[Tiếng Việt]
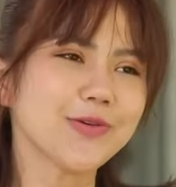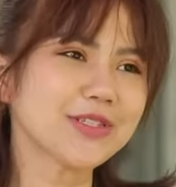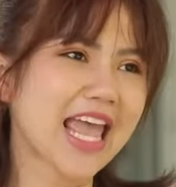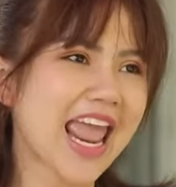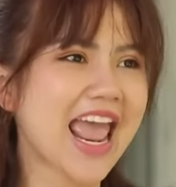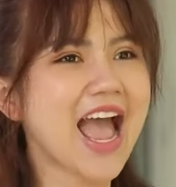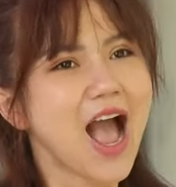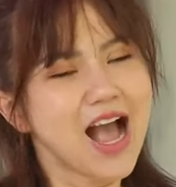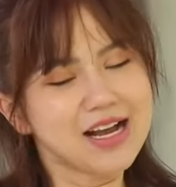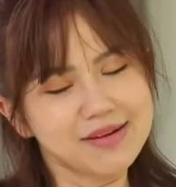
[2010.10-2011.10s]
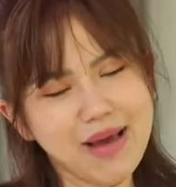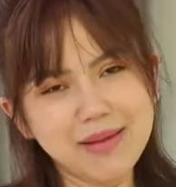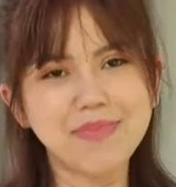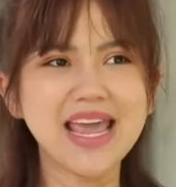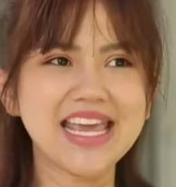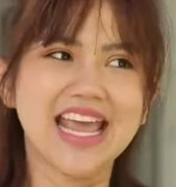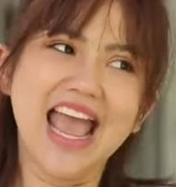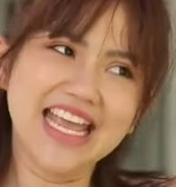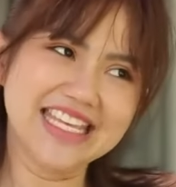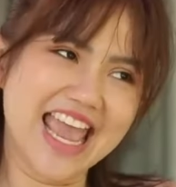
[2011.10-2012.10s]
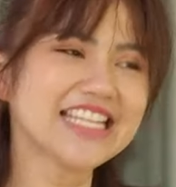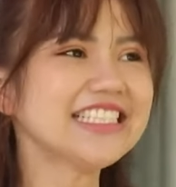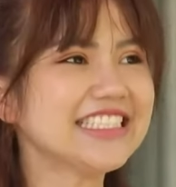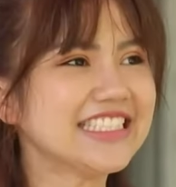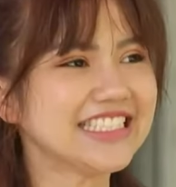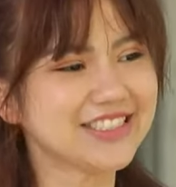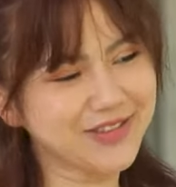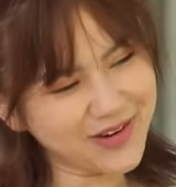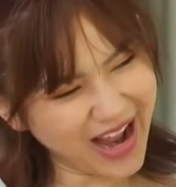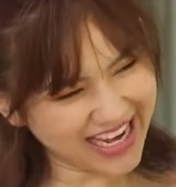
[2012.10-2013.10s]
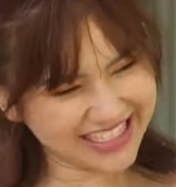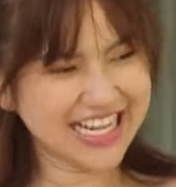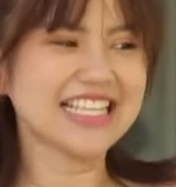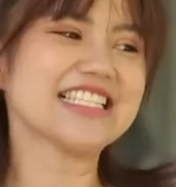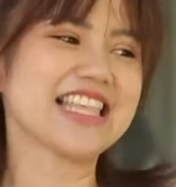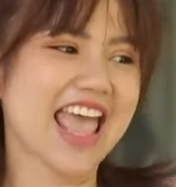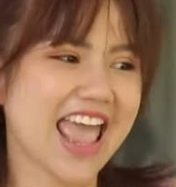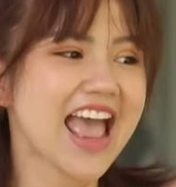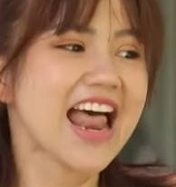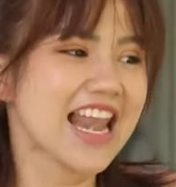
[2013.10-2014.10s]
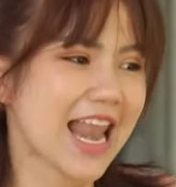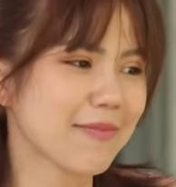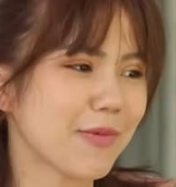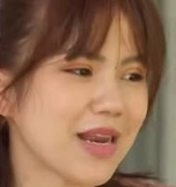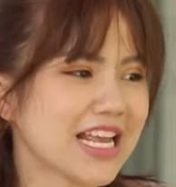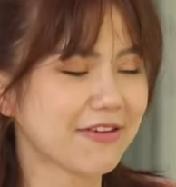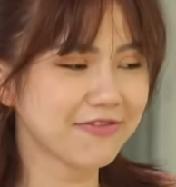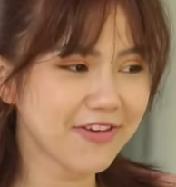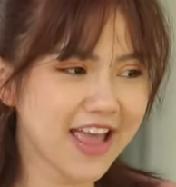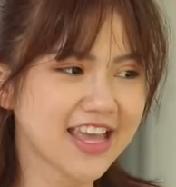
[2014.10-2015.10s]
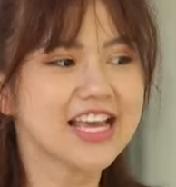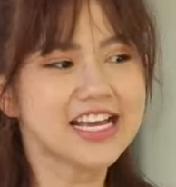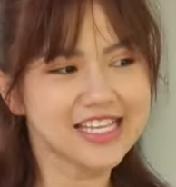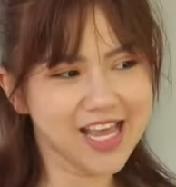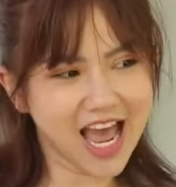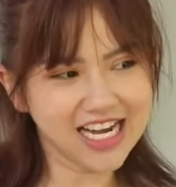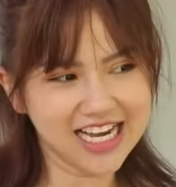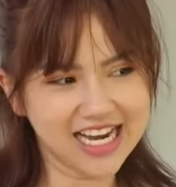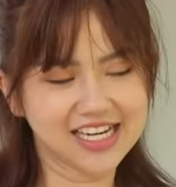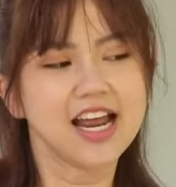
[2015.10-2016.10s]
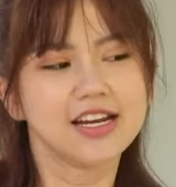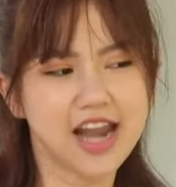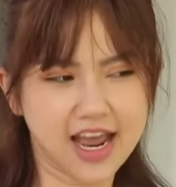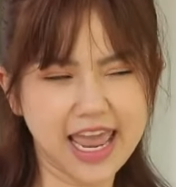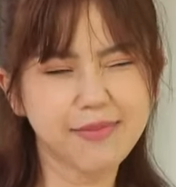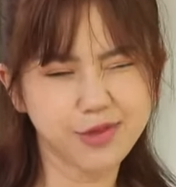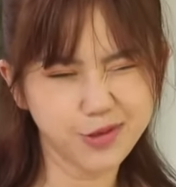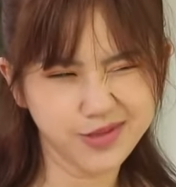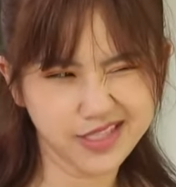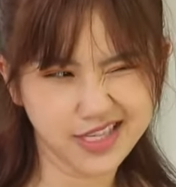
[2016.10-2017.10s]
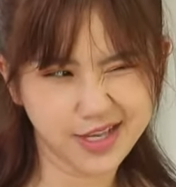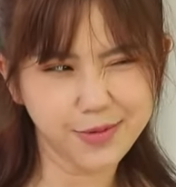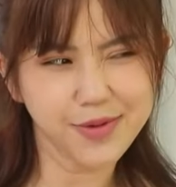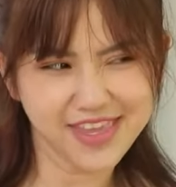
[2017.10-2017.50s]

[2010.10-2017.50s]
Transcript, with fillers: cute baby dễ thương của anh sẽ làm một ly cà phê cho anh liền đợi em chút xíu